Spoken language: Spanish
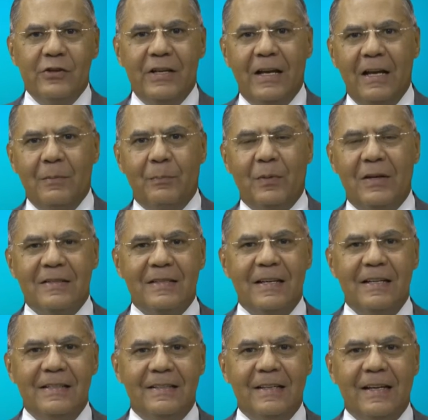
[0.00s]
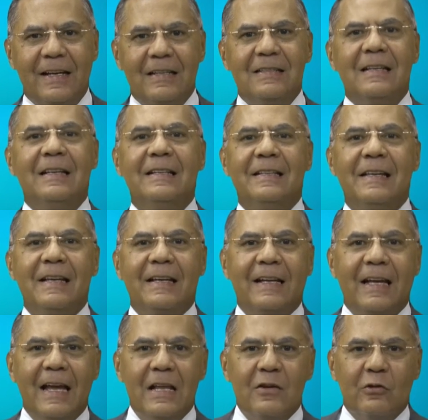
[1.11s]
y en el presente es, ¿de
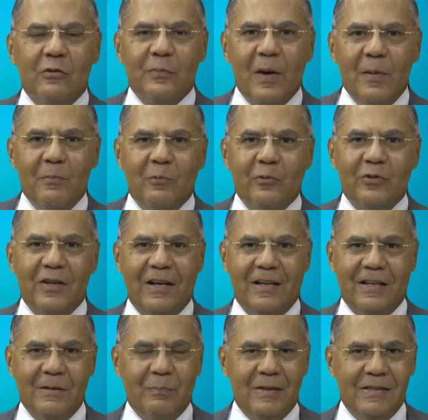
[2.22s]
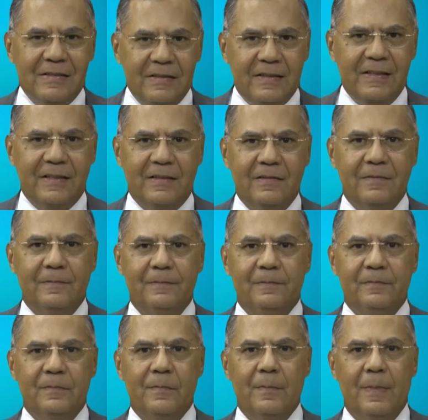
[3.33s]
qué nos vamos a arrepentir?
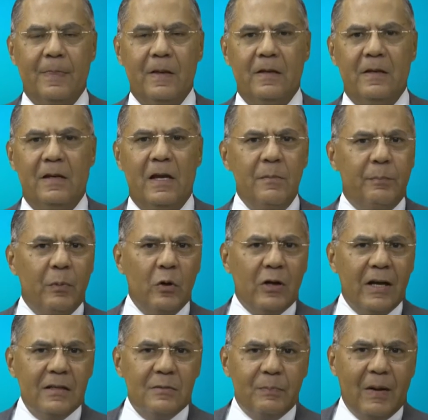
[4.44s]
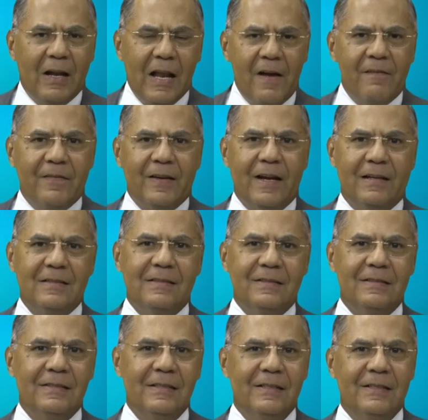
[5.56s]
En pocas
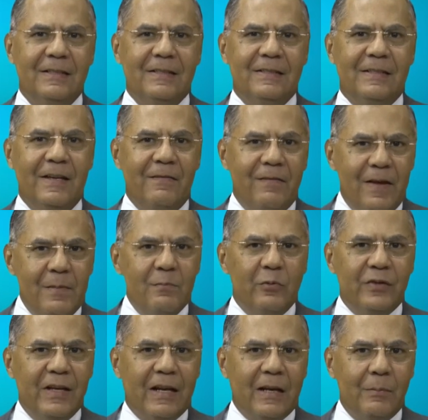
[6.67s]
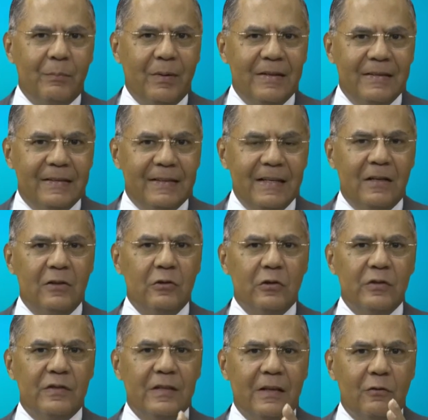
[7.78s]
palabras, debemos de
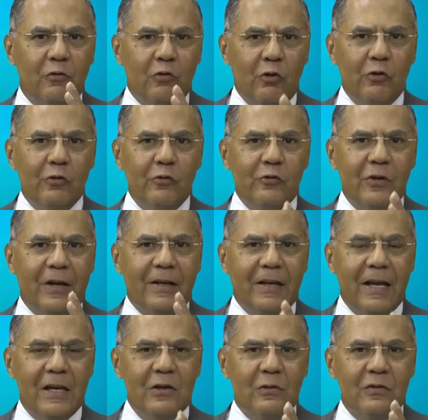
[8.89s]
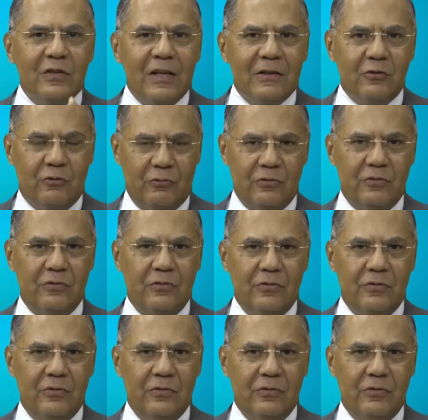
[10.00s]
arrepentirnos de todos aquellos hechos